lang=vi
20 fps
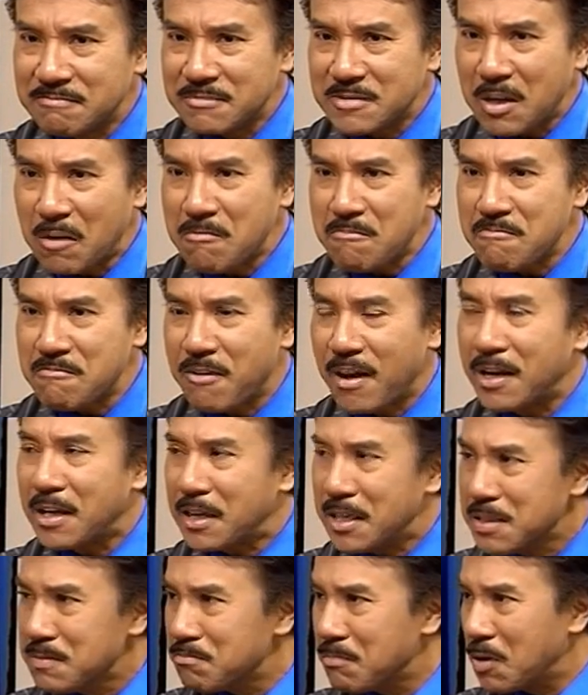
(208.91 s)
không phải là
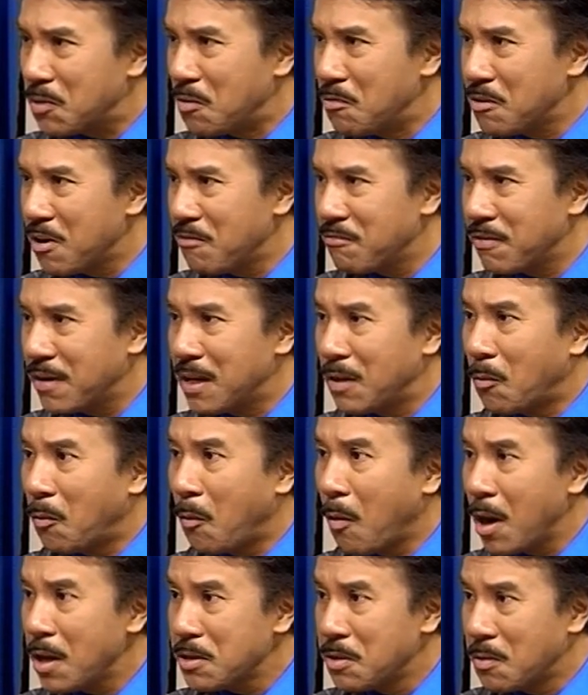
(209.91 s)
ít mà cũng không phải là
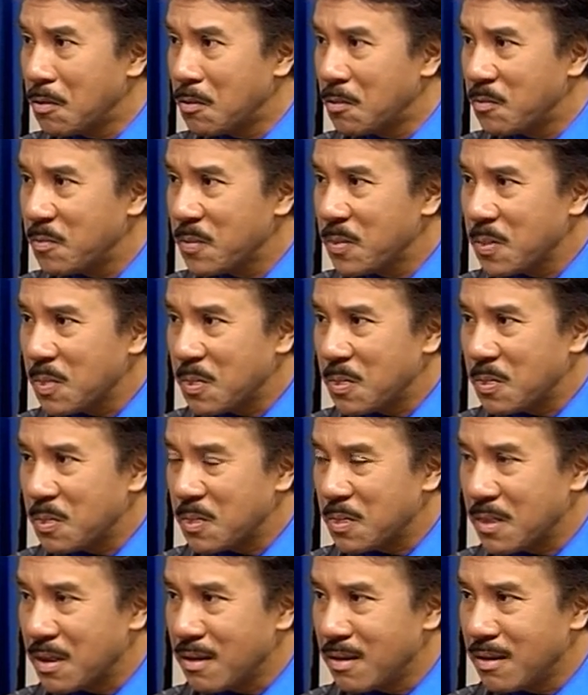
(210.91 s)
quá nhiều Dạ.
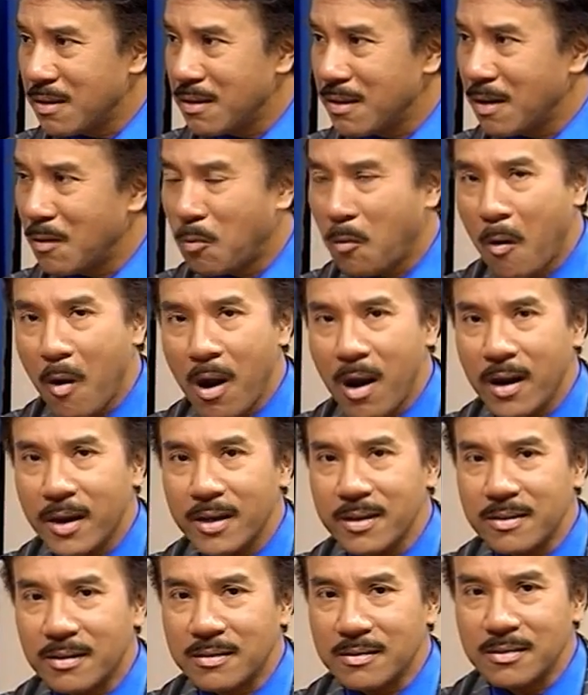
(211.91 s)
thì à, qua
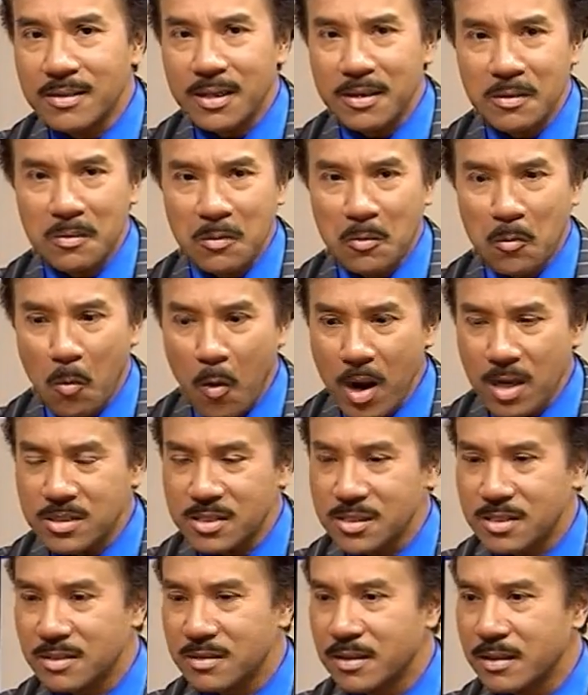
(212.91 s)
cái những cái quá
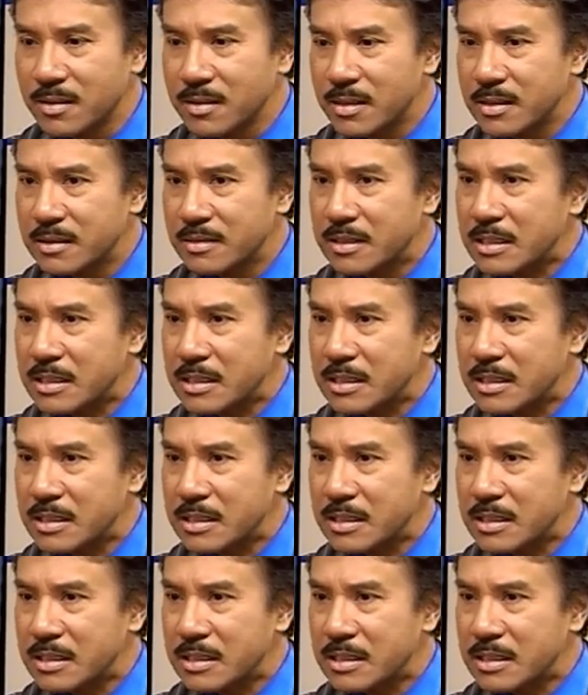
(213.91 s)
trình những cái